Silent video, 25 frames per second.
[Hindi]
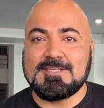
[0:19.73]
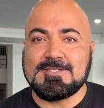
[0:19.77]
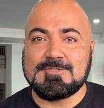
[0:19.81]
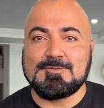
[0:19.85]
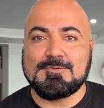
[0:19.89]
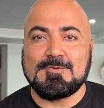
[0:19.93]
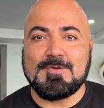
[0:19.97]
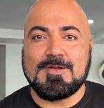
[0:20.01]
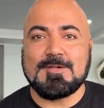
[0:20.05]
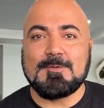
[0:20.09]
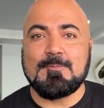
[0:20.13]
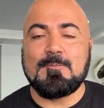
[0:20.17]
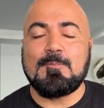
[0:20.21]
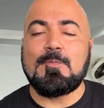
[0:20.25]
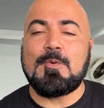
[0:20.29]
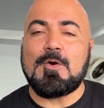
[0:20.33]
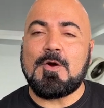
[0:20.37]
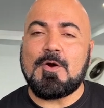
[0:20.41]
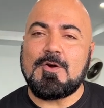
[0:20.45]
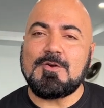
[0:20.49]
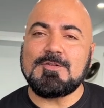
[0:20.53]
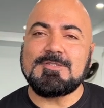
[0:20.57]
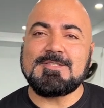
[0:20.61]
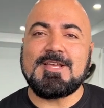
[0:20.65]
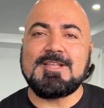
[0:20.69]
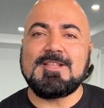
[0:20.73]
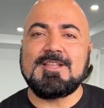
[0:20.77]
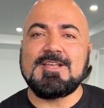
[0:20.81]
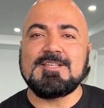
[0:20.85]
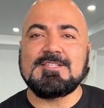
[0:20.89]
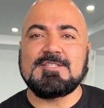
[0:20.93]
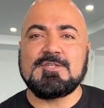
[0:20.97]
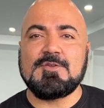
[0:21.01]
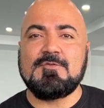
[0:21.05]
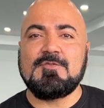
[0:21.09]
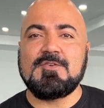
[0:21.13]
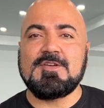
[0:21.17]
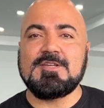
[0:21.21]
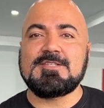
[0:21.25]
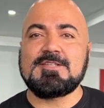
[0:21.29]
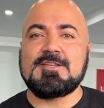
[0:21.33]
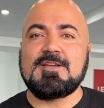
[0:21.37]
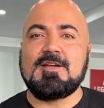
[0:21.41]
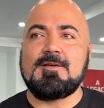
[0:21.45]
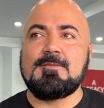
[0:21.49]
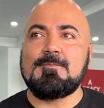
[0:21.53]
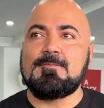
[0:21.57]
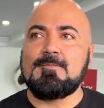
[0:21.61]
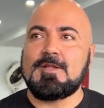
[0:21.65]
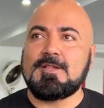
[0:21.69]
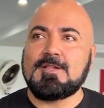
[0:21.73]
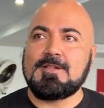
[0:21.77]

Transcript: इस वक्त बहुत ज़्यादा एस यू वीज़ का